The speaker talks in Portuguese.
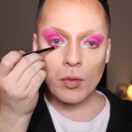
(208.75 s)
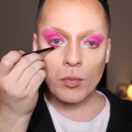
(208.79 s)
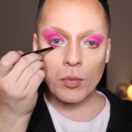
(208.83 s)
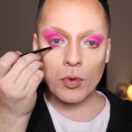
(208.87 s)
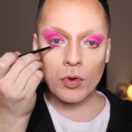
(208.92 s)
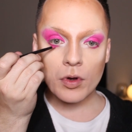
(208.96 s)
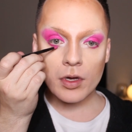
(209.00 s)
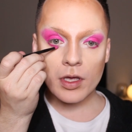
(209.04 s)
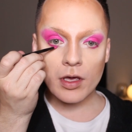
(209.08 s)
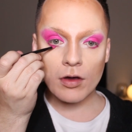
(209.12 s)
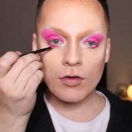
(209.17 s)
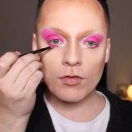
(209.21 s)

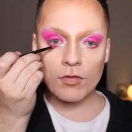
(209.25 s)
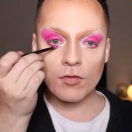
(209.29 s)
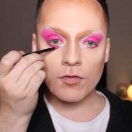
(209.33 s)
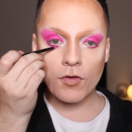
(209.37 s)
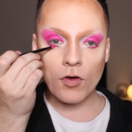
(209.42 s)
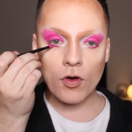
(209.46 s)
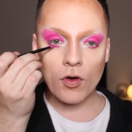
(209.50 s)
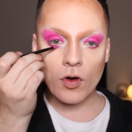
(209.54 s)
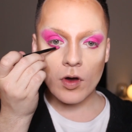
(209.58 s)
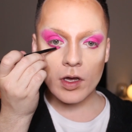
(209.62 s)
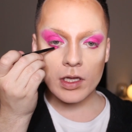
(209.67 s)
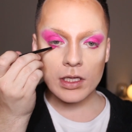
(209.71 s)
porque eu
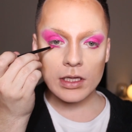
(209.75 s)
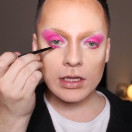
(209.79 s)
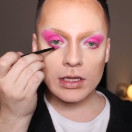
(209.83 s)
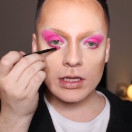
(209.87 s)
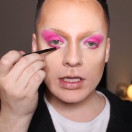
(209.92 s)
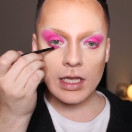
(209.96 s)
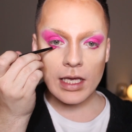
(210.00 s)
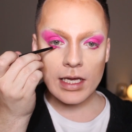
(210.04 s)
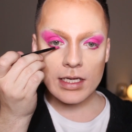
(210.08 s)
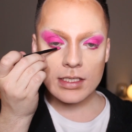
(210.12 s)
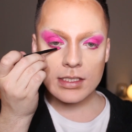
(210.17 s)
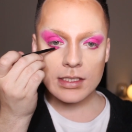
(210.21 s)
vou
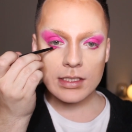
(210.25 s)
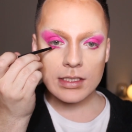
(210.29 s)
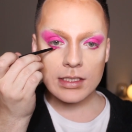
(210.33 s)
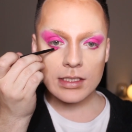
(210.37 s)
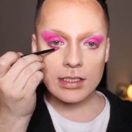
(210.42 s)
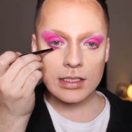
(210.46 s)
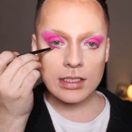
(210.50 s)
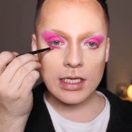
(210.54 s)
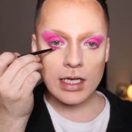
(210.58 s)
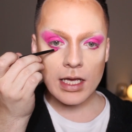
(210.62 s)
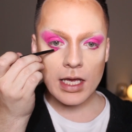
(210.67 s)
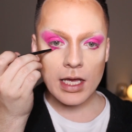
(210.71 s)

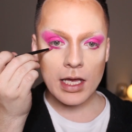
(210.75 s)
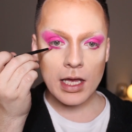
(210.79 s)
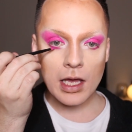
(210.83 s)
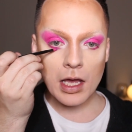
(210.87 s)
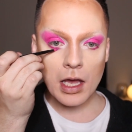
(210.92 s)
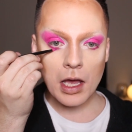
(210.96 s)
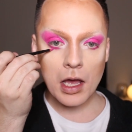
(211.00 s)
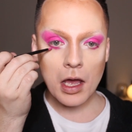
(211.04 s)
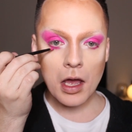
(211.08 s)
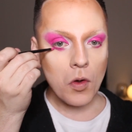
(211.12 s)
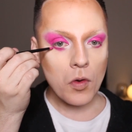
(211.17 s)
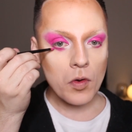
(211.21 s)

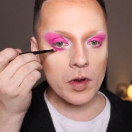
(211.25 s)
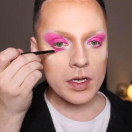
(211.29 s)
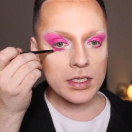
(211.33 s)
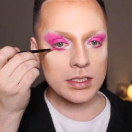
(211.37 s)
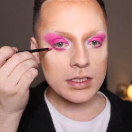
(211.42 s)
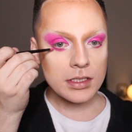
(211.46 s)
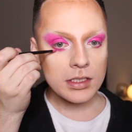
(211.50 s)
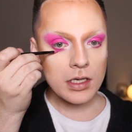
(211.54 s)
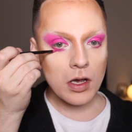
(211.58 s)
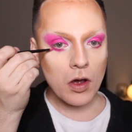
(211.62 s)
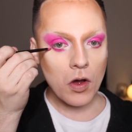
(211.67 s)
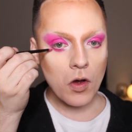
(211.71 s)
descer com
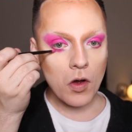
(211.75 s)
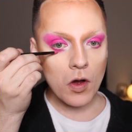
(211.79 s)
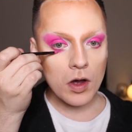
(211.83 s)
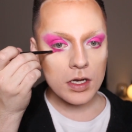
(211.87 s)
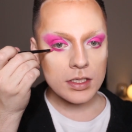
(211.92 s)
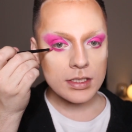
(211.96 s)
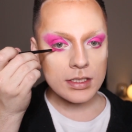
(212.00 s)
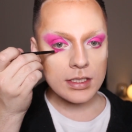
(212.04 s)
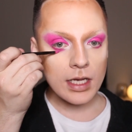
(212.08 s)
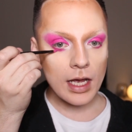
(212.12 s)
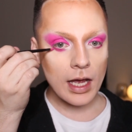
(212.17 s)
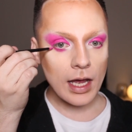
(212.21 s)
esse
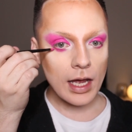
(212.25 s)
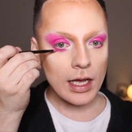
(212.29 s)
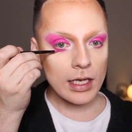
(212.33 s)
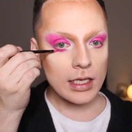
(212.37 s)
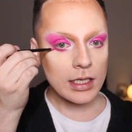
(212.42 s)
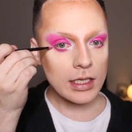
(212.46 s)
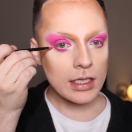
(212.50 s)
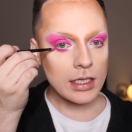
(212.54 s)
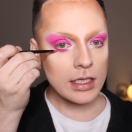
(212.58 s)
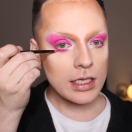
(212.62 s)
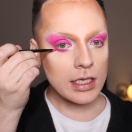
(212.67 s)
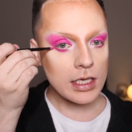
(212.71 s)
rosa
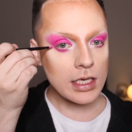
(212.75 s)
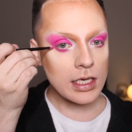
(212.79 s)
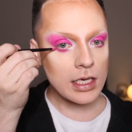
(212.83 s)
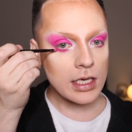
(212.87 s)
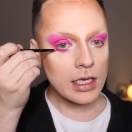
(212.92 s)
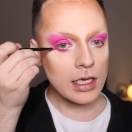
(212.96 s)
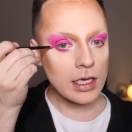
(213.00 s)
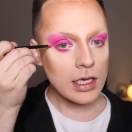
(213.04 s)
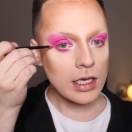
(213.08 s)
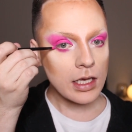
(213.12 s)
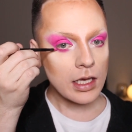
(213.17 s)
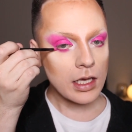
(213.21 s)
aqui